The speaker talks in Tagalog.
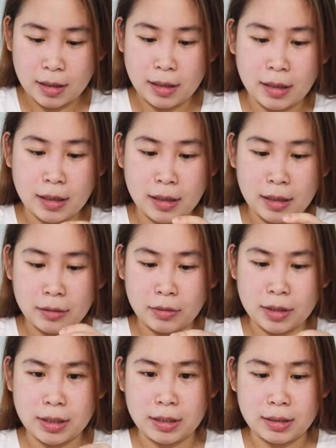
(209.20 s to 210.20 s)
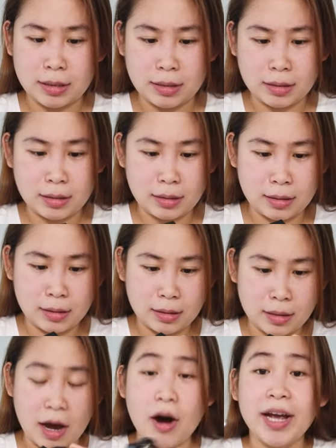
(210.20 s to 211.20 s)
And what's this?
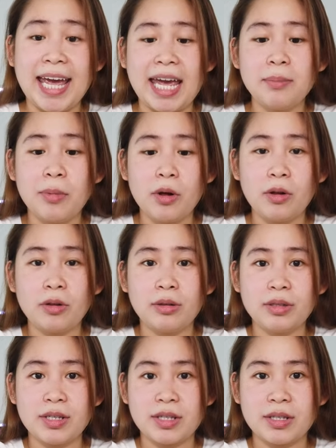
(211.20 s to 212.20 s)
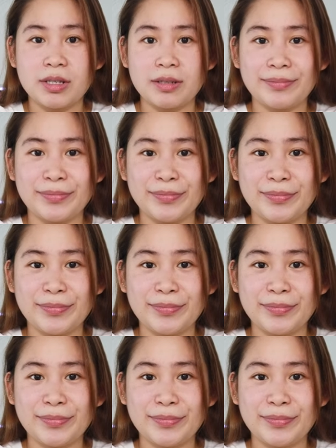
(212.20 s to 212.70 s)
A cables.